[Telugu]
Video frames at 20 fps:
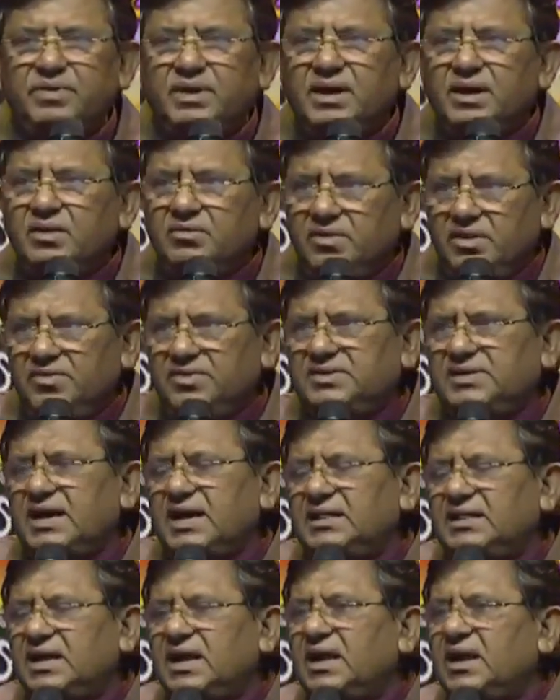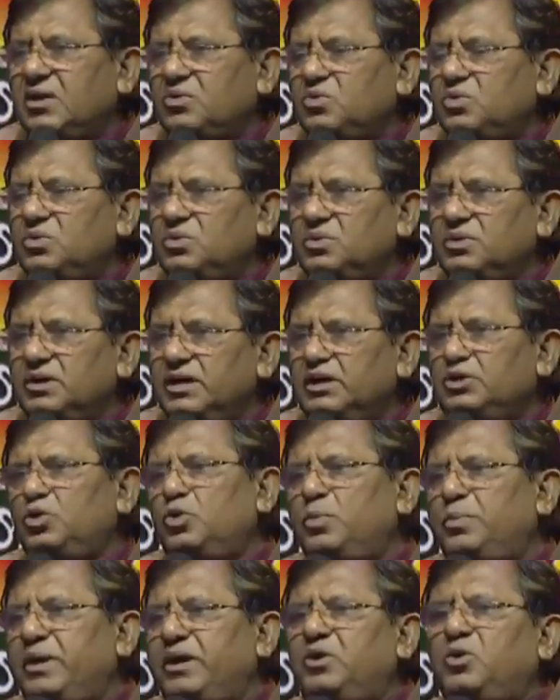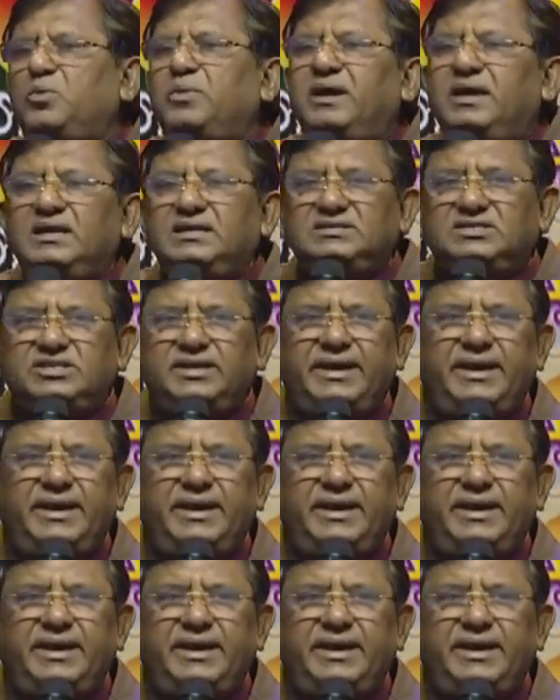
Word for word: వ్యవసాయదారులకు ఎదురు పెట్టుబడి ఇచ్చి